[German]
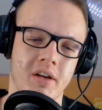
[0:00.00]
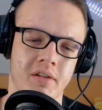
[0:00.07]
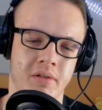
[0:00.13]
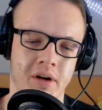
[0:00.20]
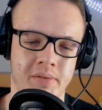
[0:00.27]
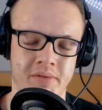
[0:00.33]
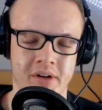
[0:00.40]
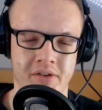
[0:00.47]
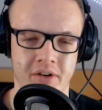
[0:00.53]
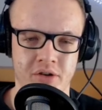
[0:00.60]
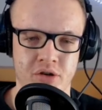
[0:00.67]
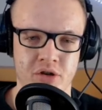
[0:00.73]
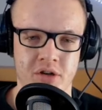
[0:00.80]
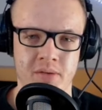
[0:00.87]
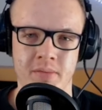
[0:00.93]
Vor allem, weil seine
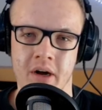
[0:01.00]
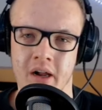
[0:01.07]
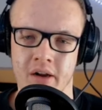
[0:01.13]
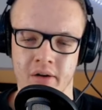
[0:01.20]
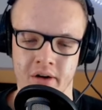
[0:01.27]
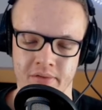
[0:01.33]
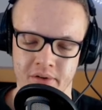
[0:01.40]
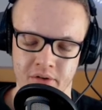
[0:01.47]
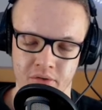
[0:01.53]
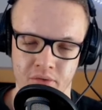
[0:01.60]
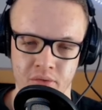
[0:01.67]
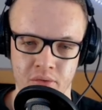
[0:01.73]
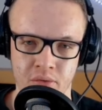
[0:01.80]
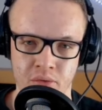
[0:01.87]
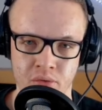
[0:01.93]
Stimme halt auch einfach
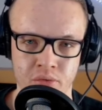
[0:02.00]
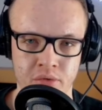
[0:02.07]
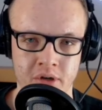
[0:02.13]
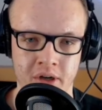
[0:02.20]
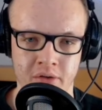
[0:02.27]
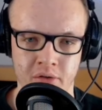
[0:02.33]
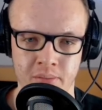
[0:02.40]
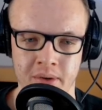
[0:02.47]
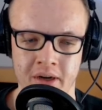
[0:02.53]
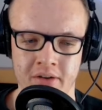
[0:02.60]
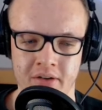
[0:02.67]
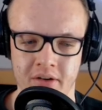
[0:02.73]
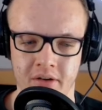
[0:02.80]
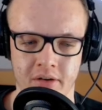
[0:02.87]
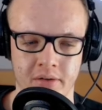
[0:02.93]
so gut dazu
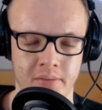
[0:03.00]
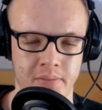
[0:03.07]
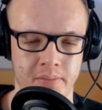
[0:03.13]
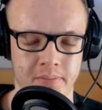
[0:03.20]
passt, ne?